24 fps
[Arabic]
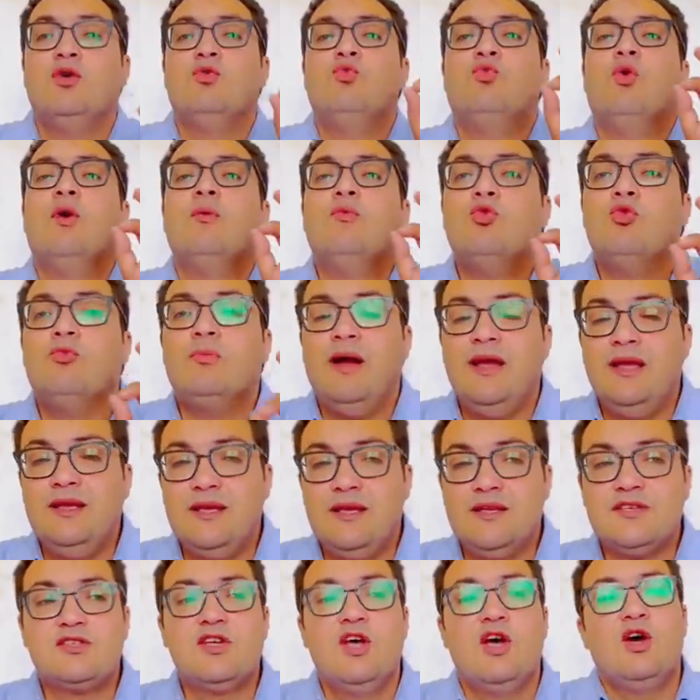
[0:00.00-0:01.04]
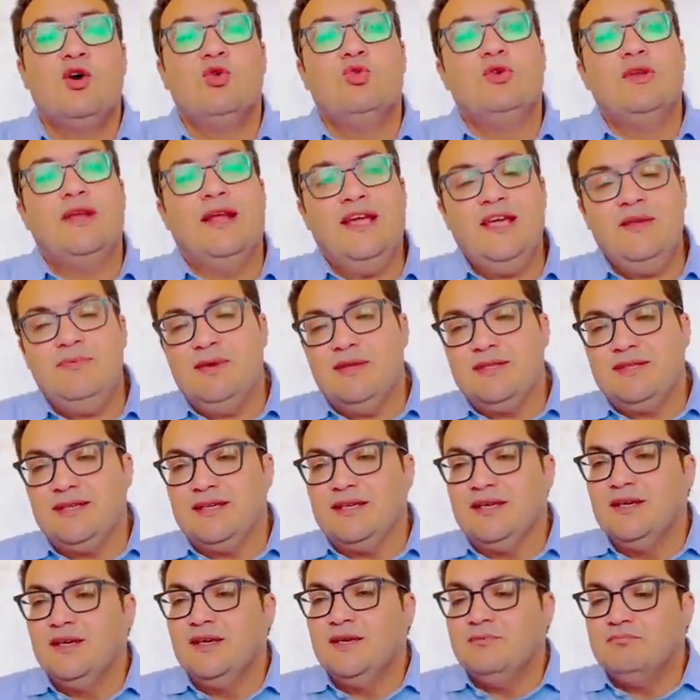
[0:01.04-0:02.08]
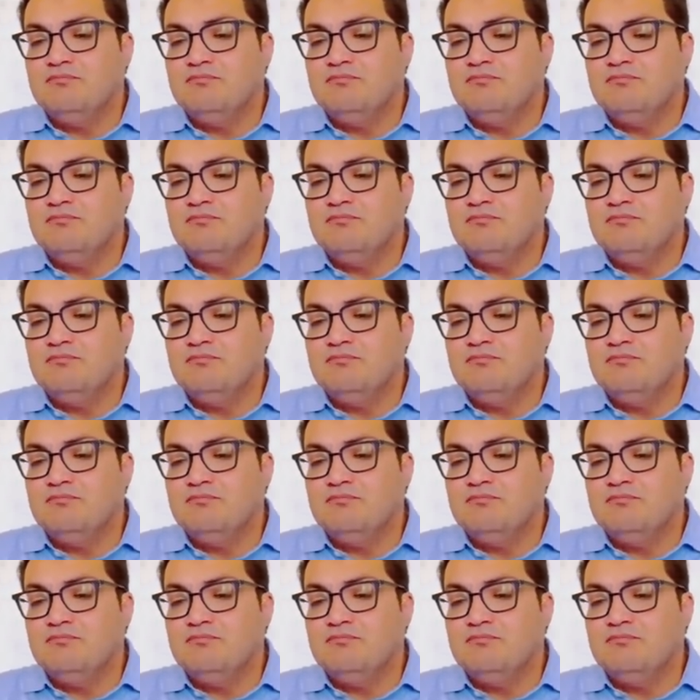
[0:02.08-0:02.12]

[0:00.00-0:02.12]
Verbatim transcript: ومميز واللعيبه دي